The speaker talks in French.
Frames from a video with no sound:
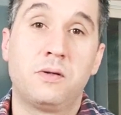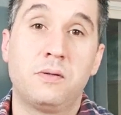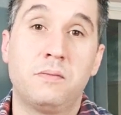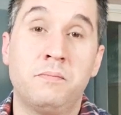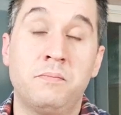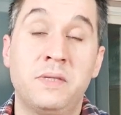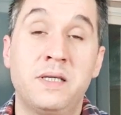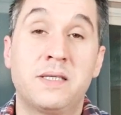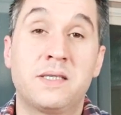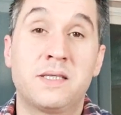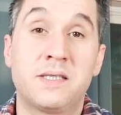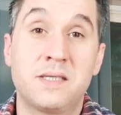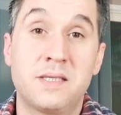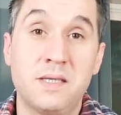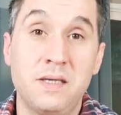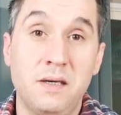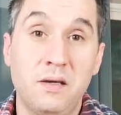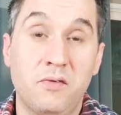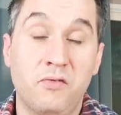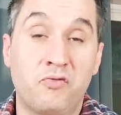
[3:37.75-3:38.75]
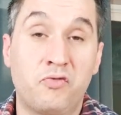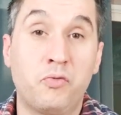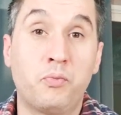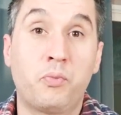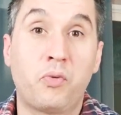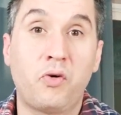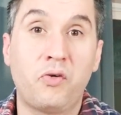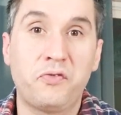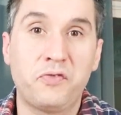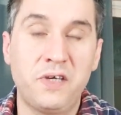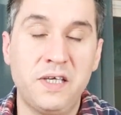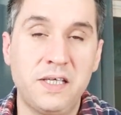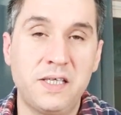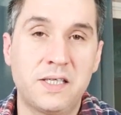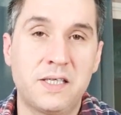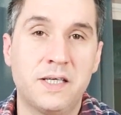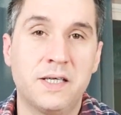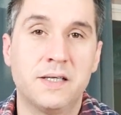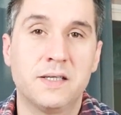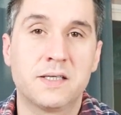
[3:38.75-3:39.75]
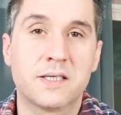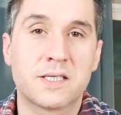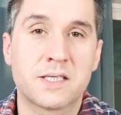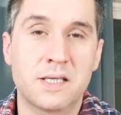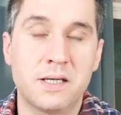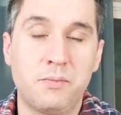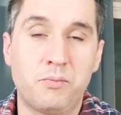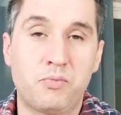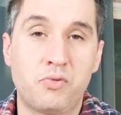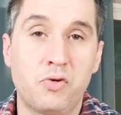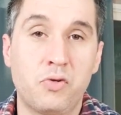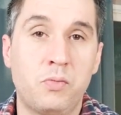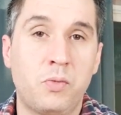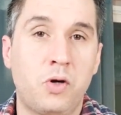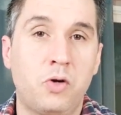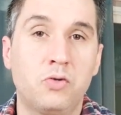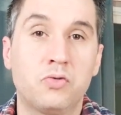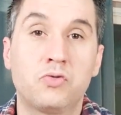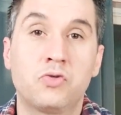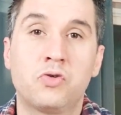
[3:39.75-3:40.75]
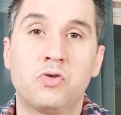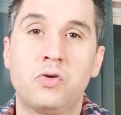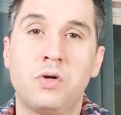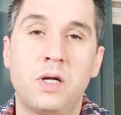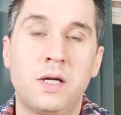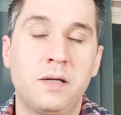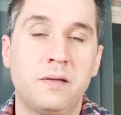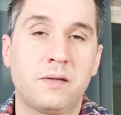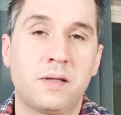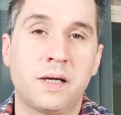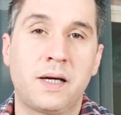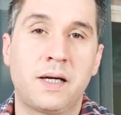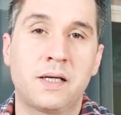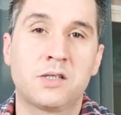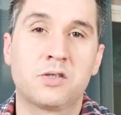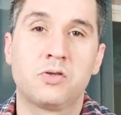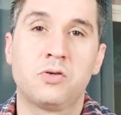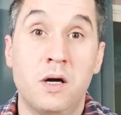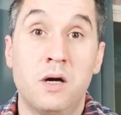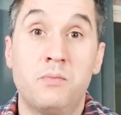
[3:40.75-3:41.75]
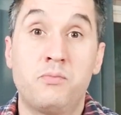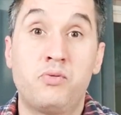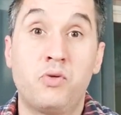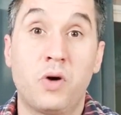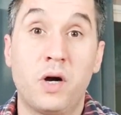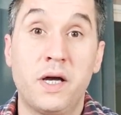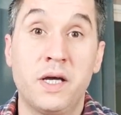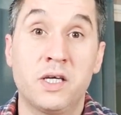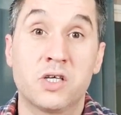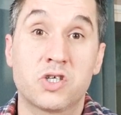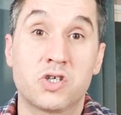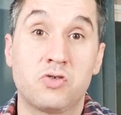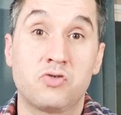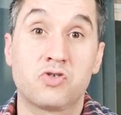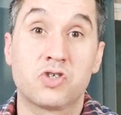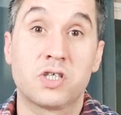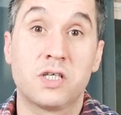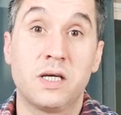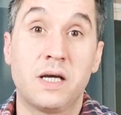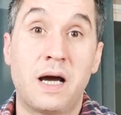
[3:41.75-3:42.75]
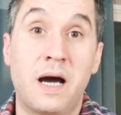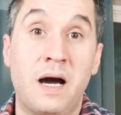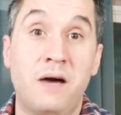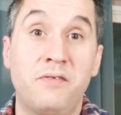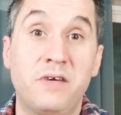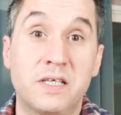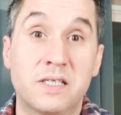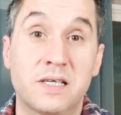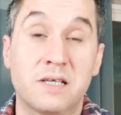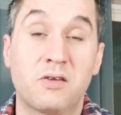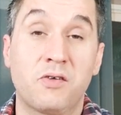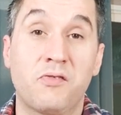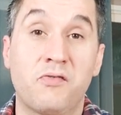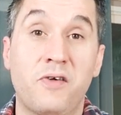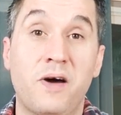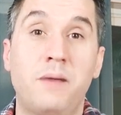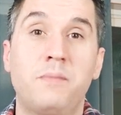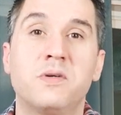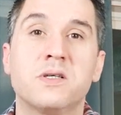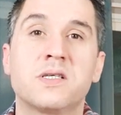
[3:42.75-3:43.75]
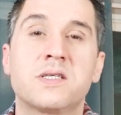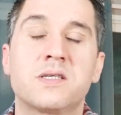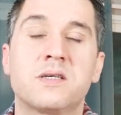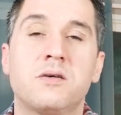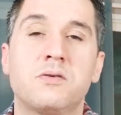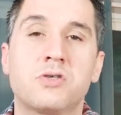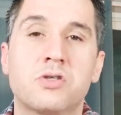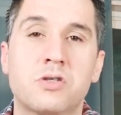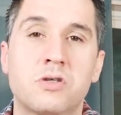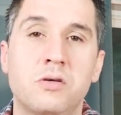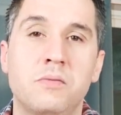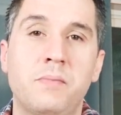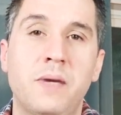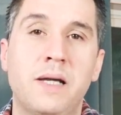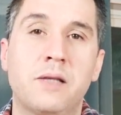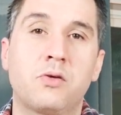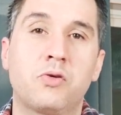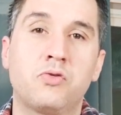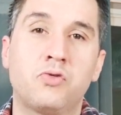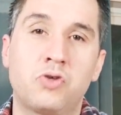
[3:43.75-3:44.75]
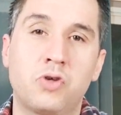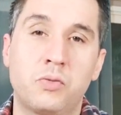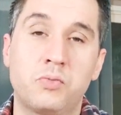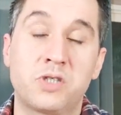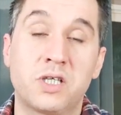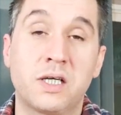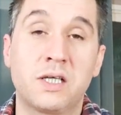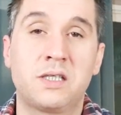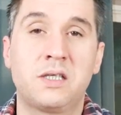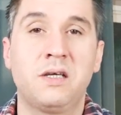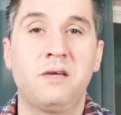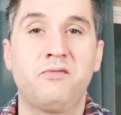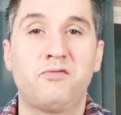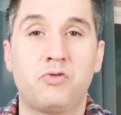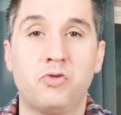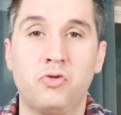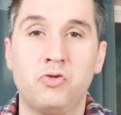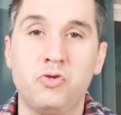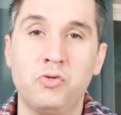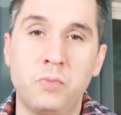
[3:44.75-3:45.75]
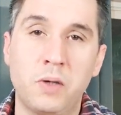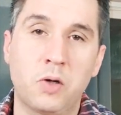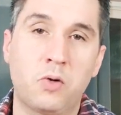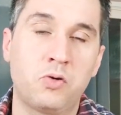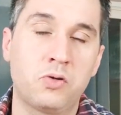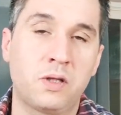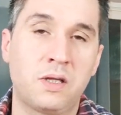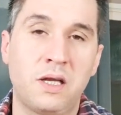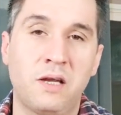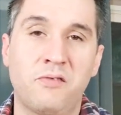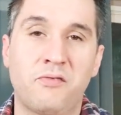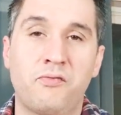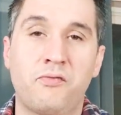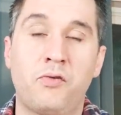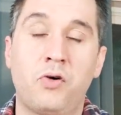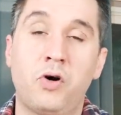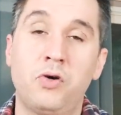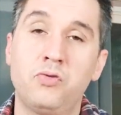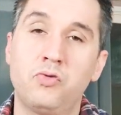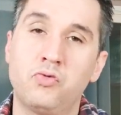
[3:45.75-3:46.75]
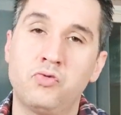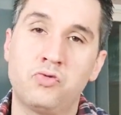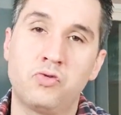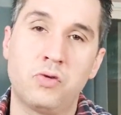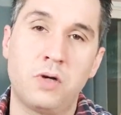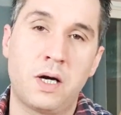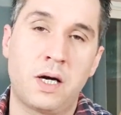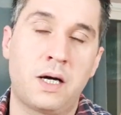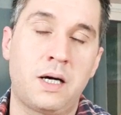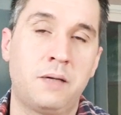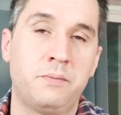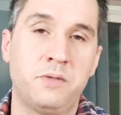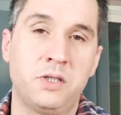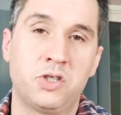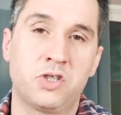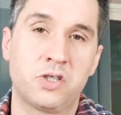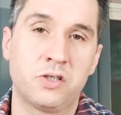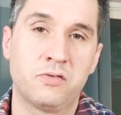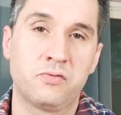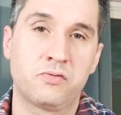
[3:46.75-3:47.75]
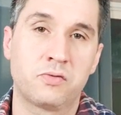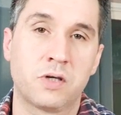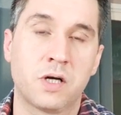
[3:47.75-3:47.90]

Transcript: Mais si vous profitiez simplement de l'interaction pour échanger avec cette femme sans se mettre d'objectif de numéro de téléphone ou de la ramener chez vous.